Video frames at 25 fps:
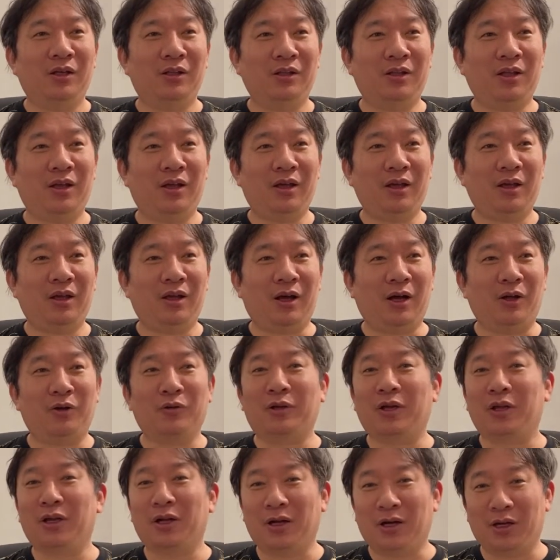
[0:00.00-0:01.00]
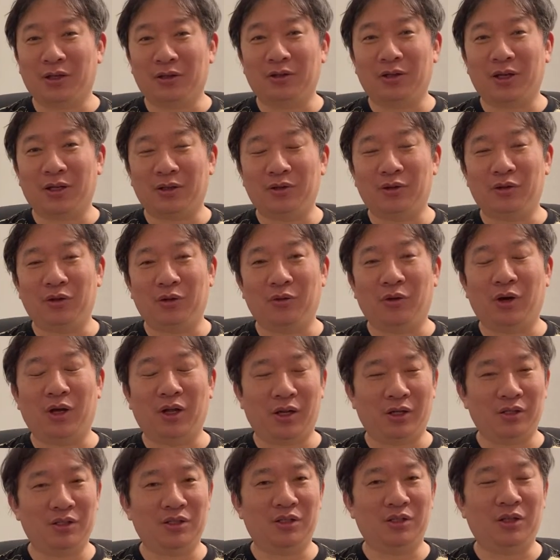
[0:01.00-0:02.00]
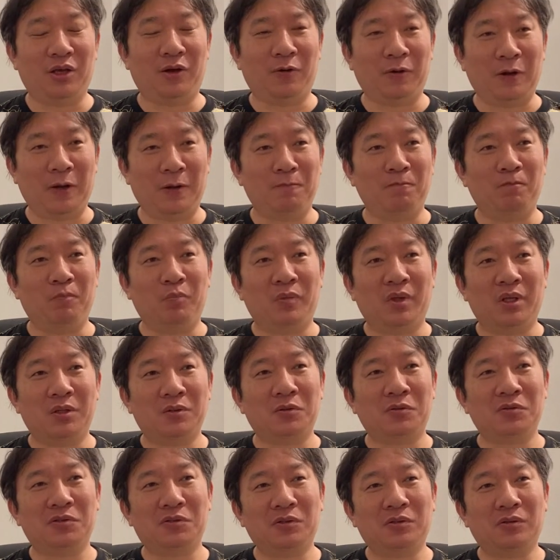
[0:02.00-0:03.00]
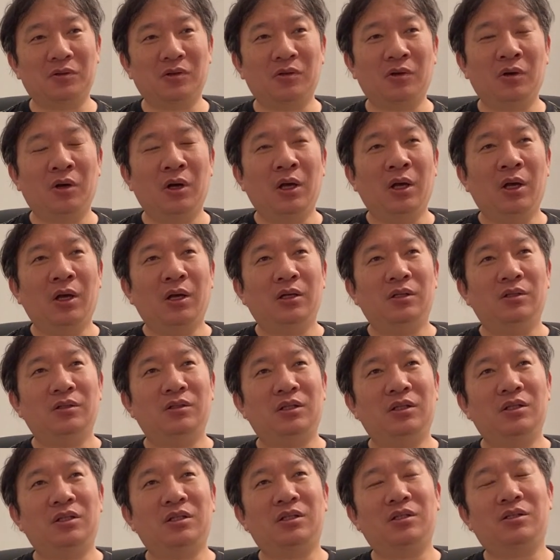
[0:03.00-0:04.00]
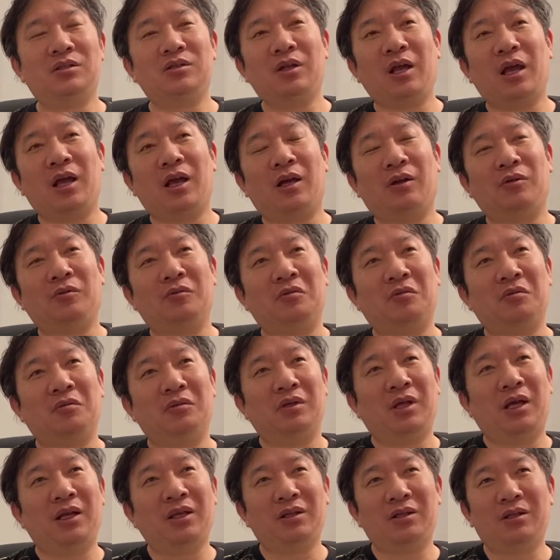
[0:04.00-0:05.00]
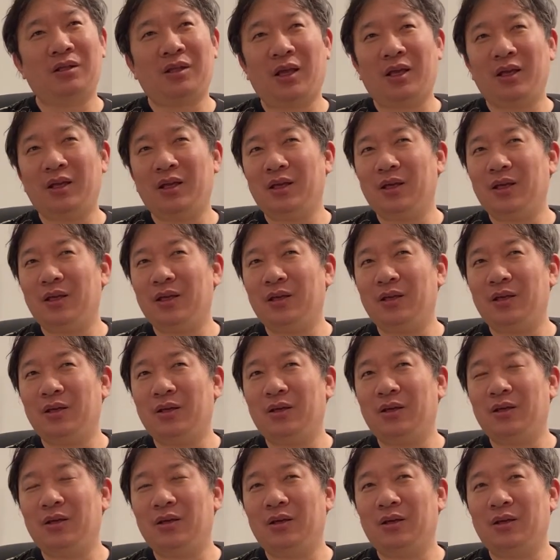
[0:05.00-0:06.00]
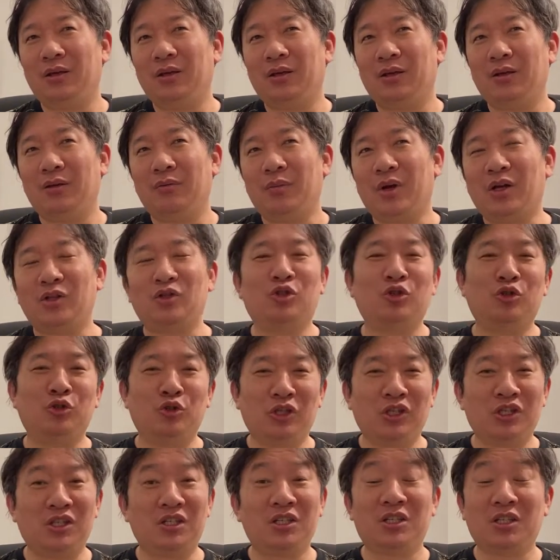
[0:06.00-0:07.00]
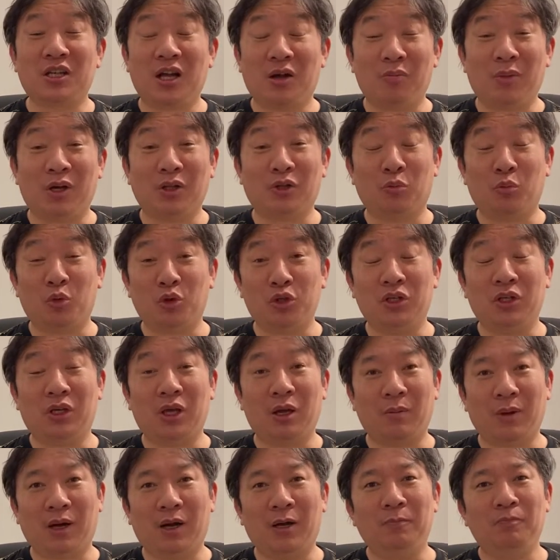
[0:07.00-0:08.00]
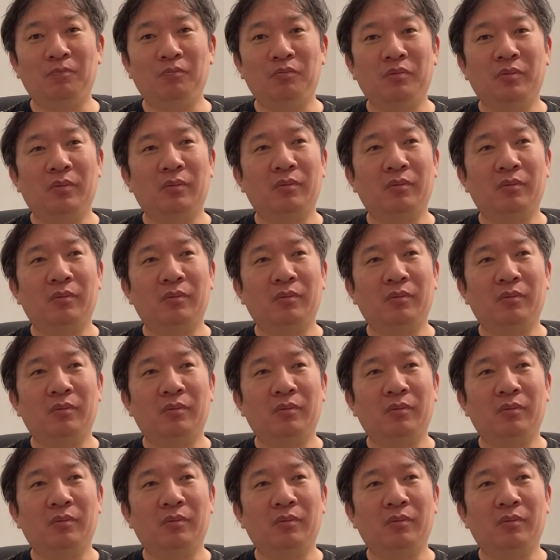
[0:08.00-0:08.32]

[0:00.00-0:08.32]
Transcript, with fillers: で、歩けなかったっていうお話だよね。そうすると、実質ね、あの、大体、まあ、12日間まともに行けば、